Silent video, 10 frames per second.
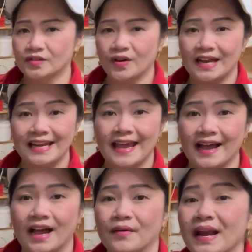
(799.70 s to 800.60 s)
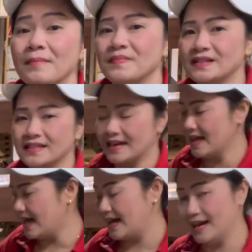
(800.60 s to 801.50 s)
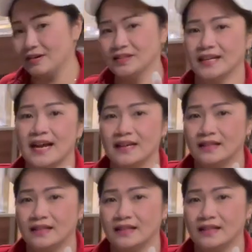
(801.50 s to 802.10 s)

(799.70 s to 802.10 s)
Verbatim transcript: ซอยเลี่ยงเฮาน่มนึงสินะคะเราจะได้